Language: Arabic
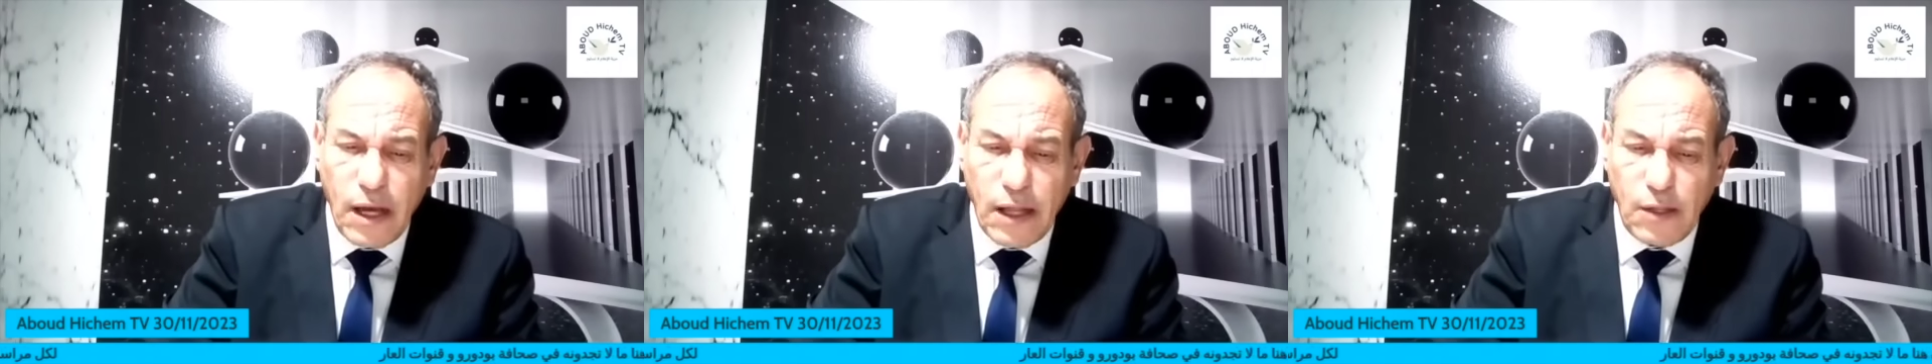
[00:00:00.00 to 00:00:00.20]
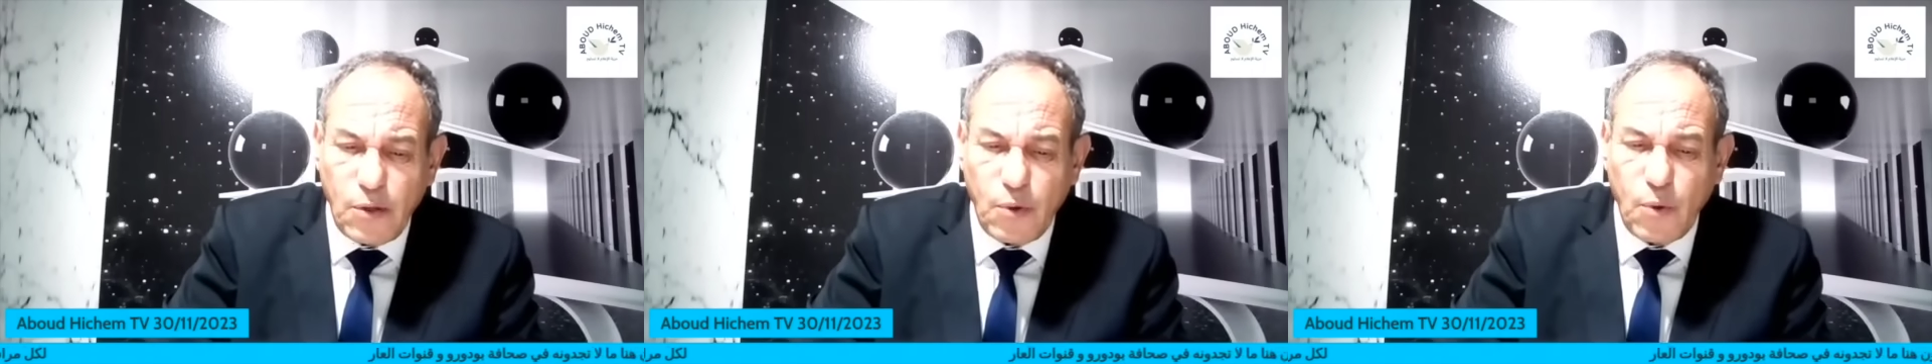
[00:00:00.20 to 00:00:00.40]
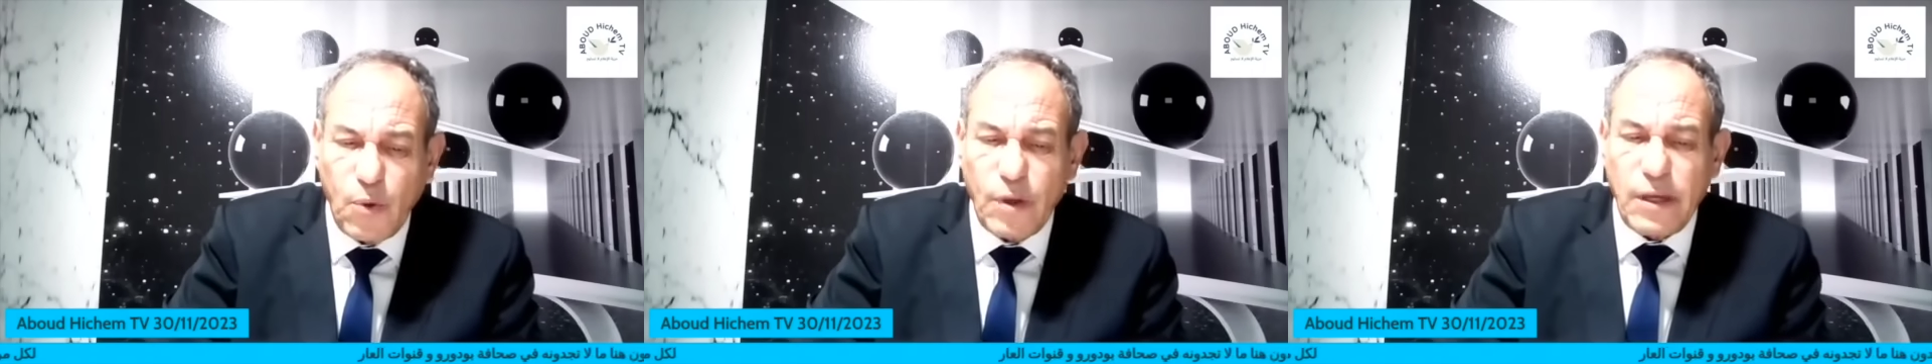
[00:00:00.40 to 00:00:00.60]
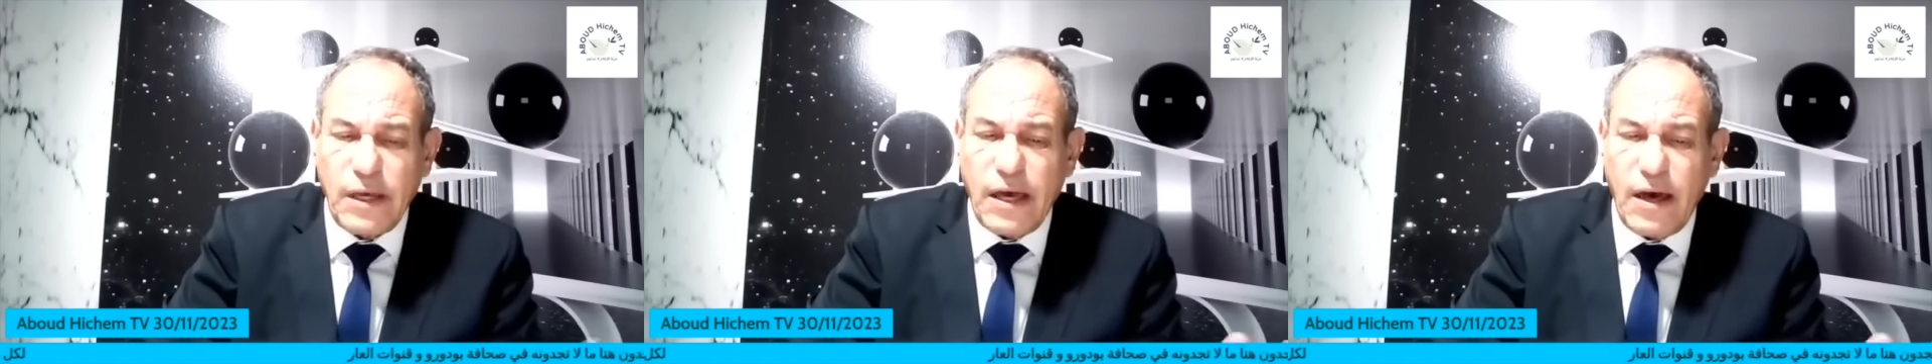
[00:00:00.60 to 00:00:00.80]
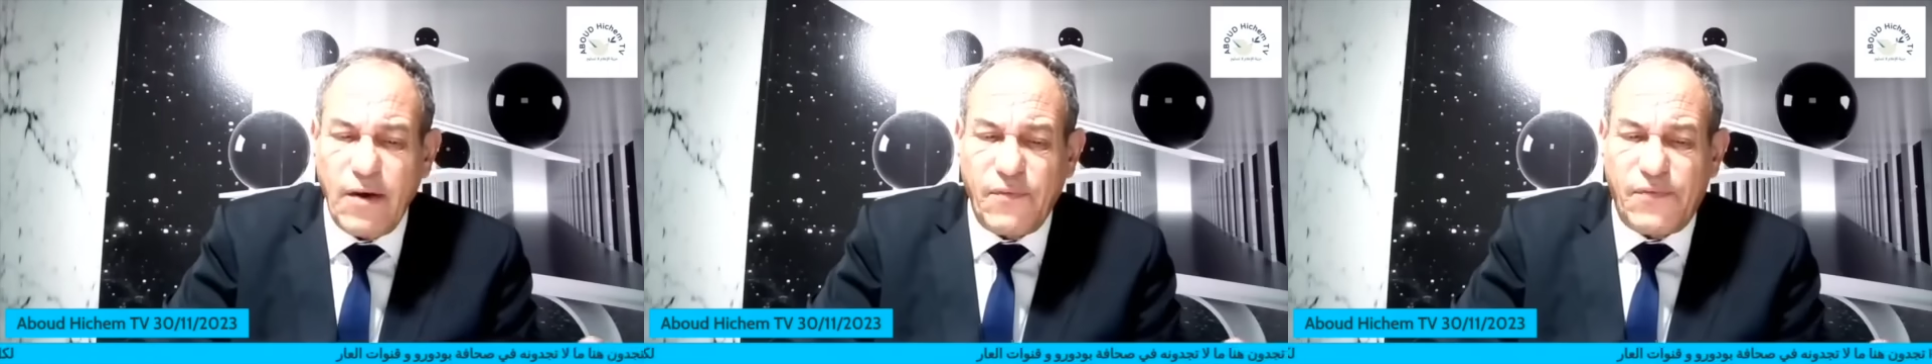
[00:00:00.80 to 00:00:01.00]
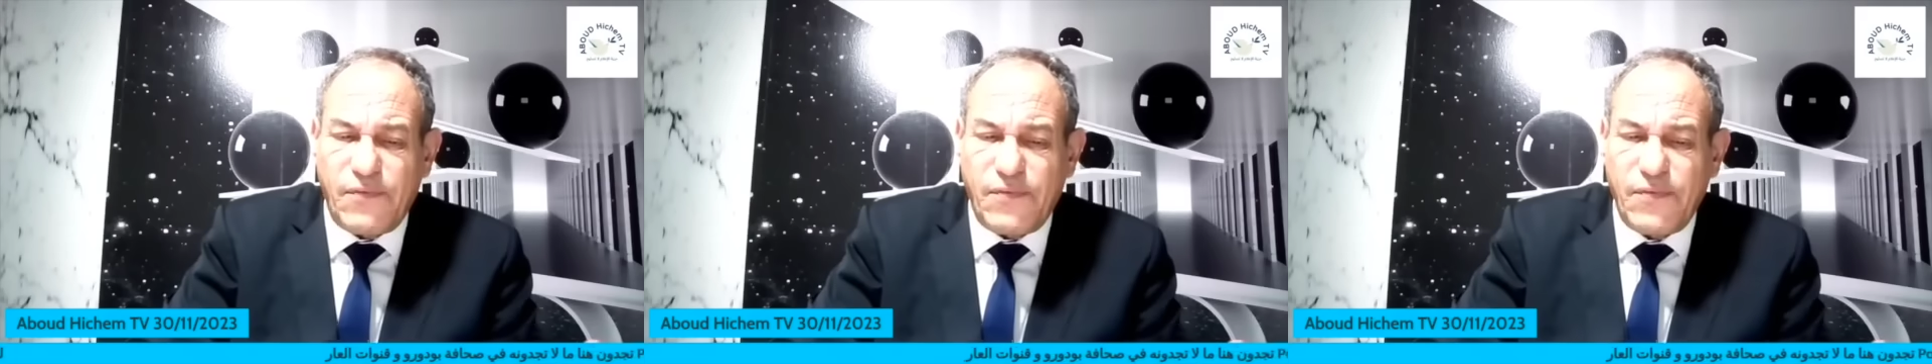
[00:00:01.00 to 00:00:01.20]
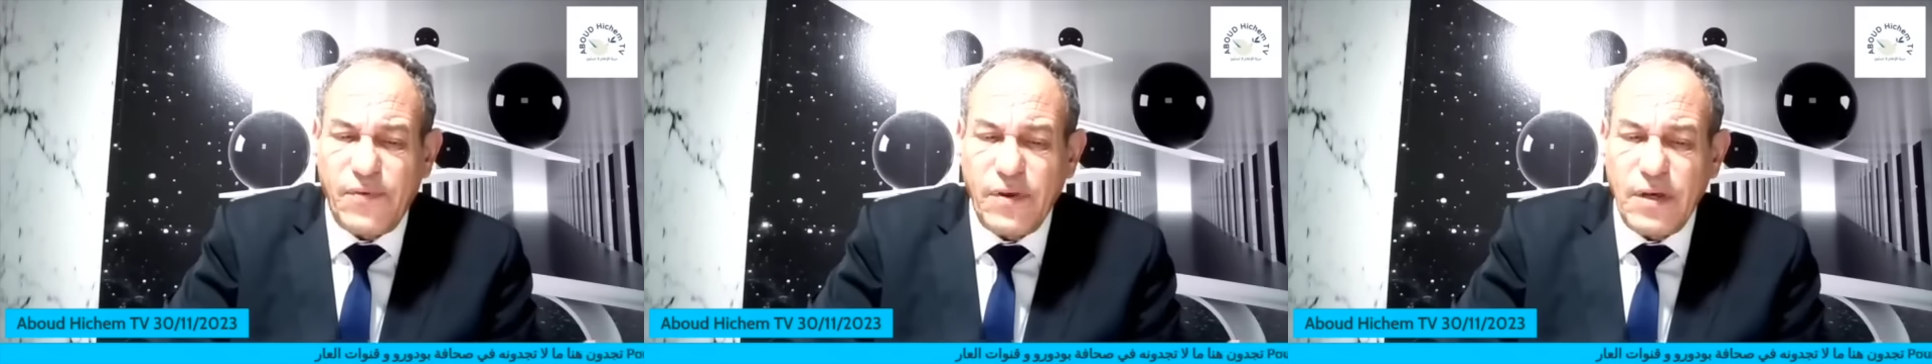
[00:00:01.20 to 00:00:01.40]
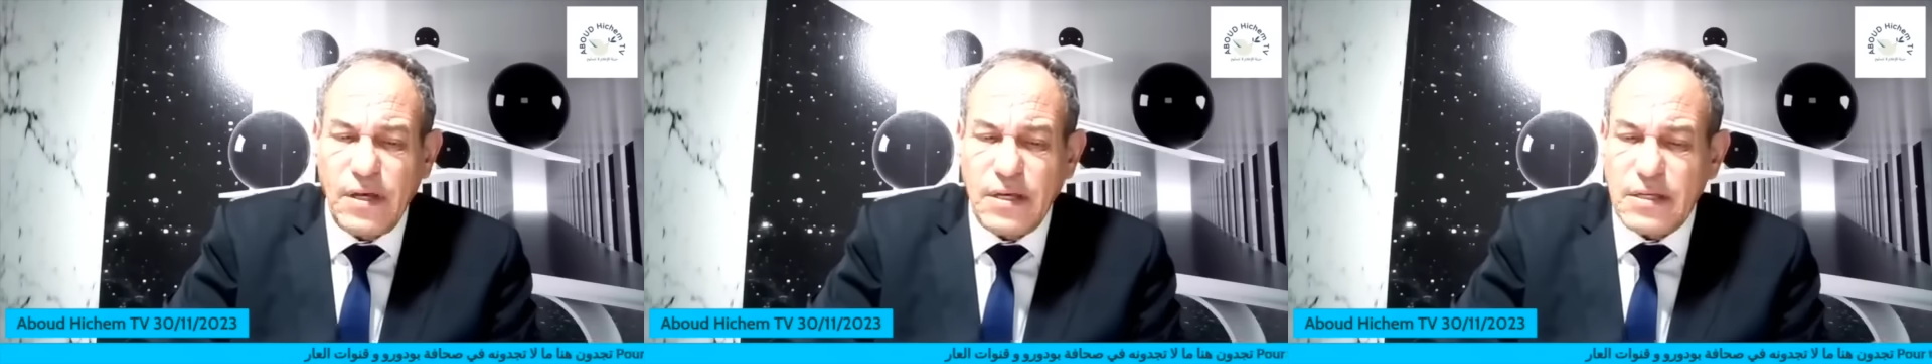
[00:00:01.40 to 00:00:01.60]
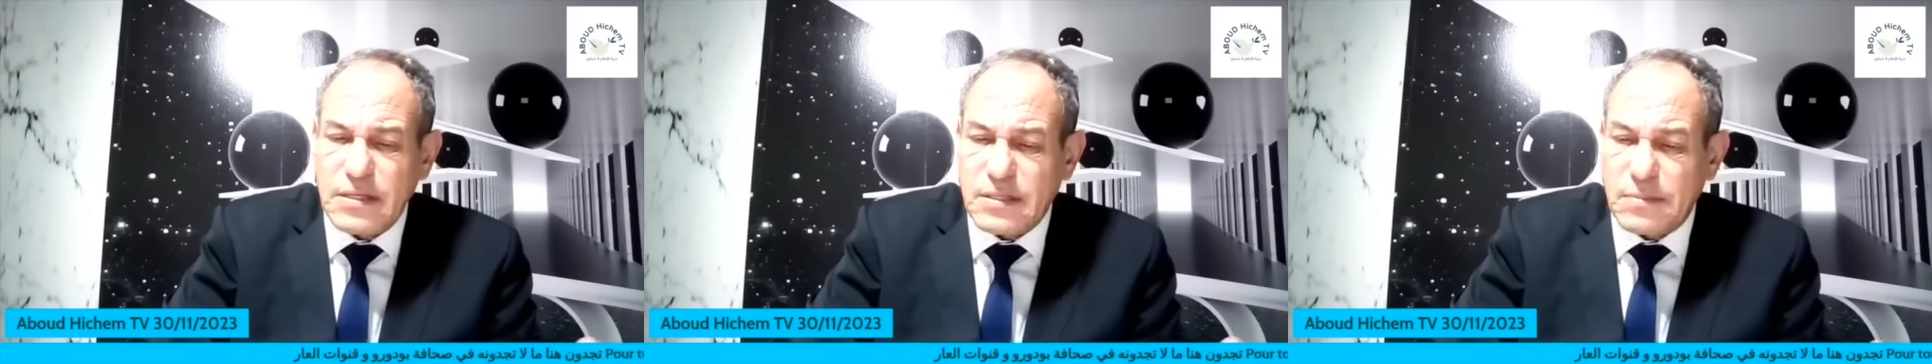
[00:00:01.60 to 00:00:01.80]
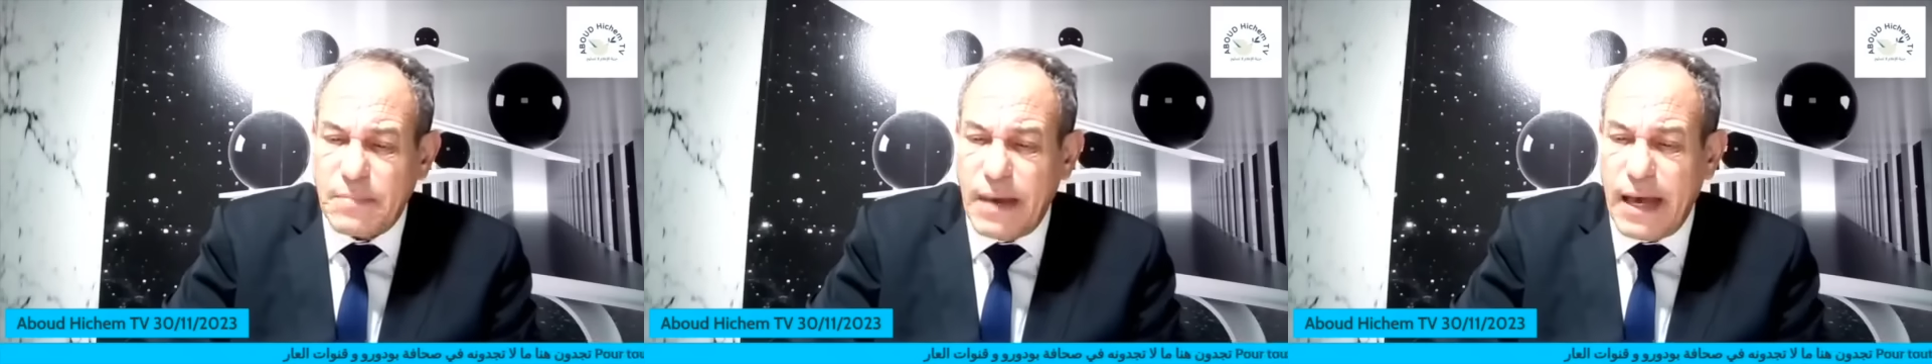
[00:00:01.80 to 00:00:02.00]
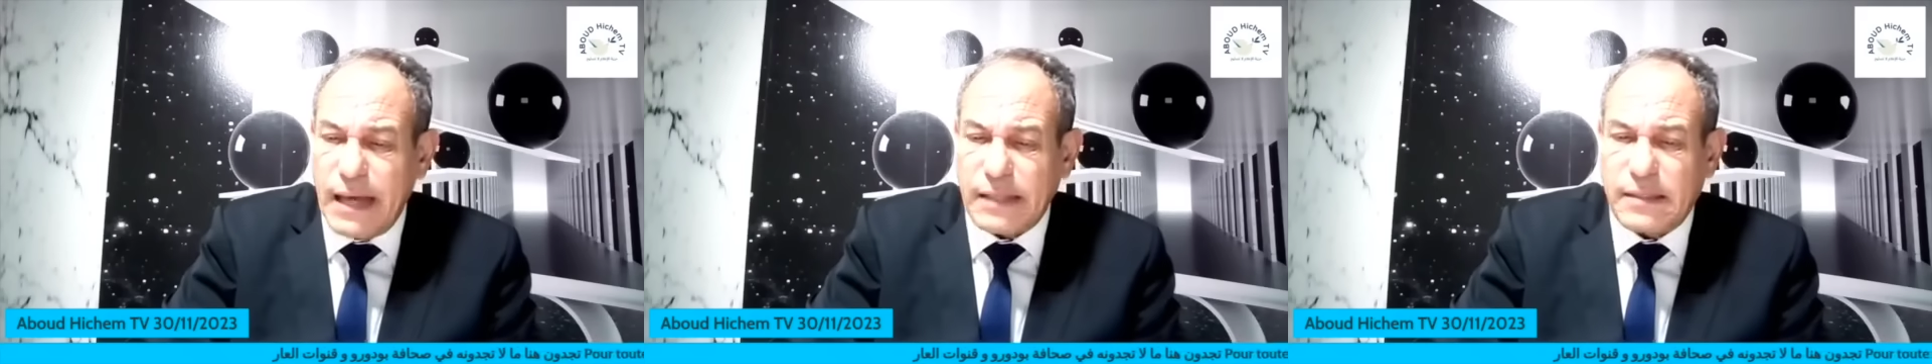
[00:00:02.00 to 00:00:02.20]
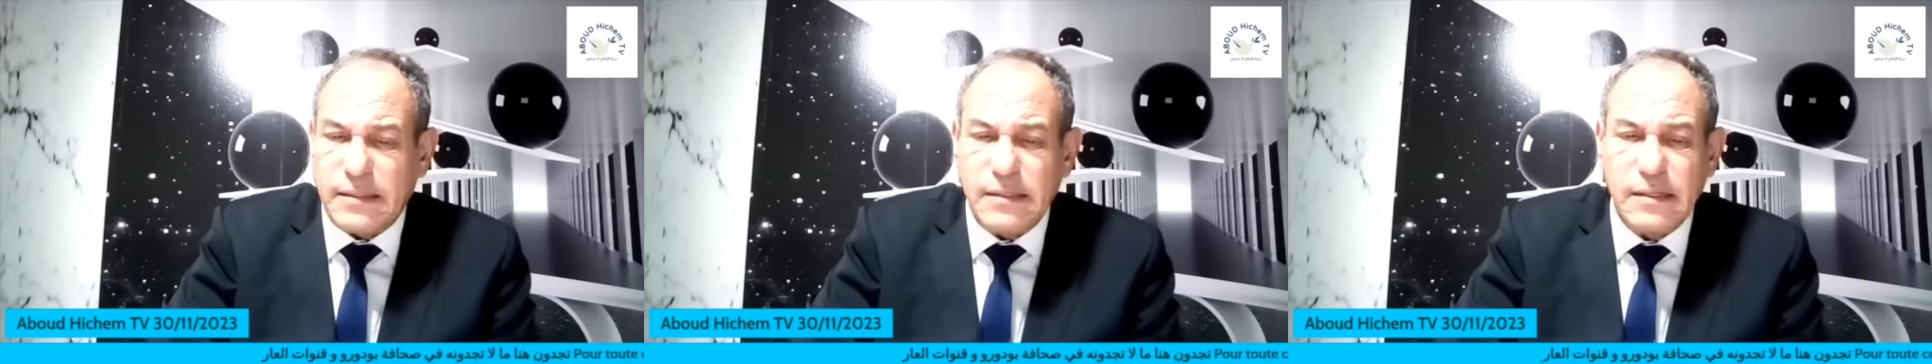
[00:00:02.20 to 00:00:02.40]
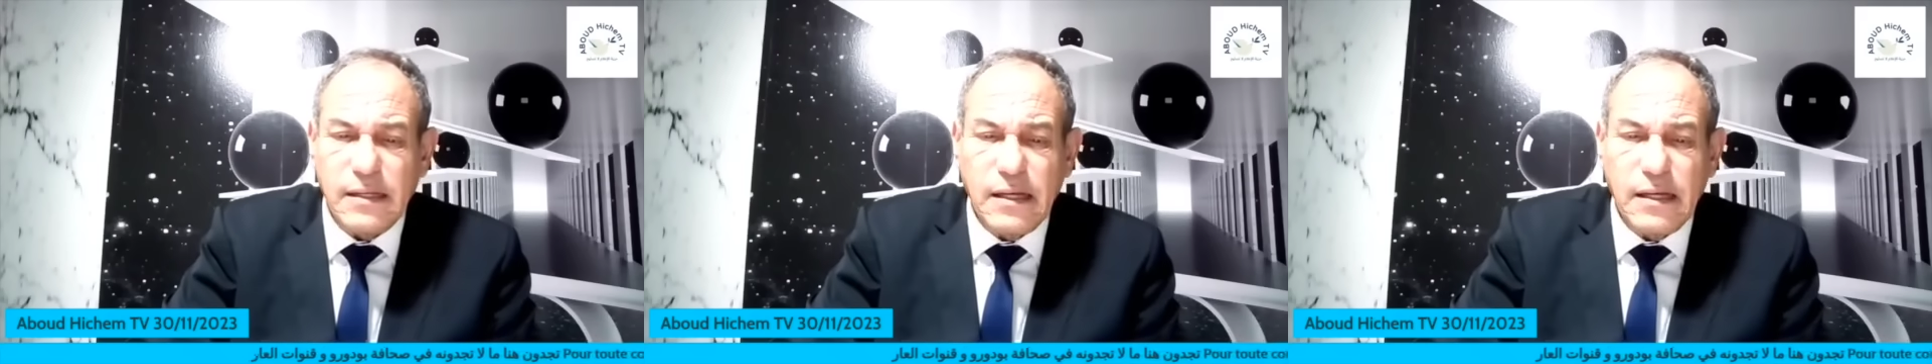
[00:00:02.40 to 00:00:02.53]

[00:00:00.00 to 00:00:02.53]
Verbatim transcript: انه يهف سمعت